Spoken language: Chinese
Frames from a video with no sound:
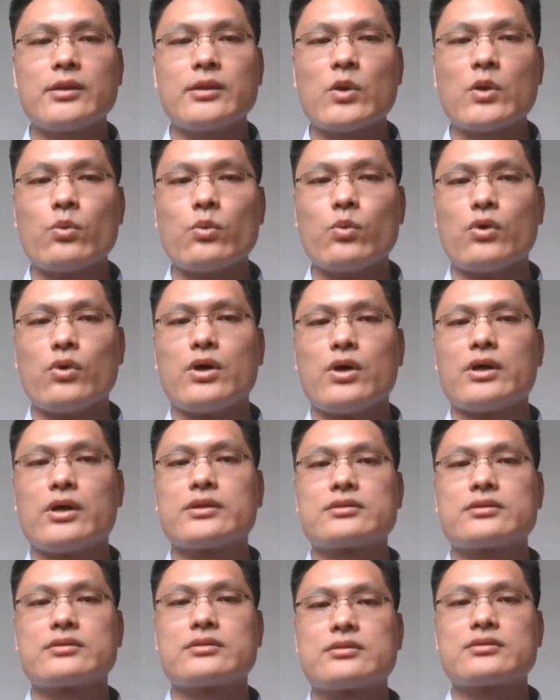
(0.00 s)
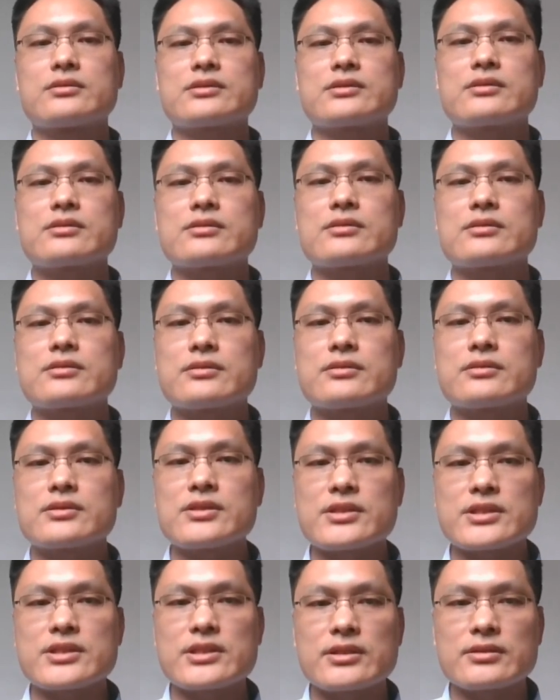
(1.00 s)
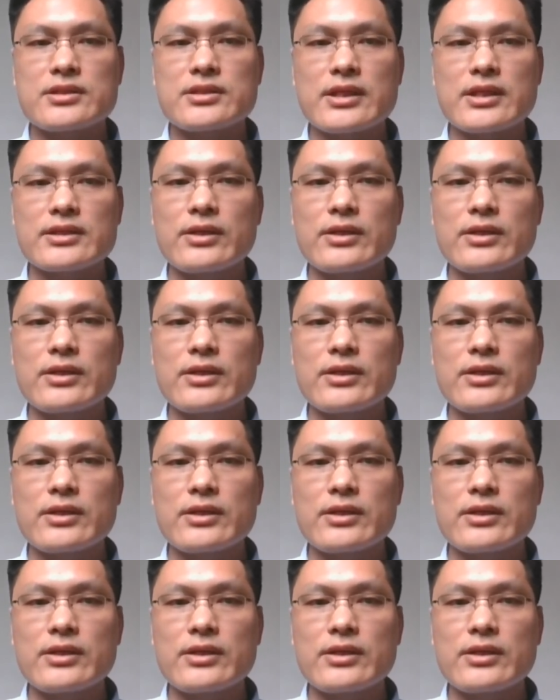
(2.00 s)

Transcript: 隔离墙不断被打破的过程。